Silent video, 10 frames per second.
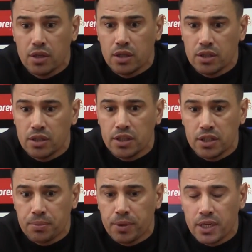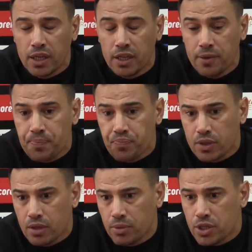e, itibariyle
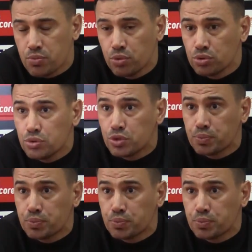bence bulunduğumuz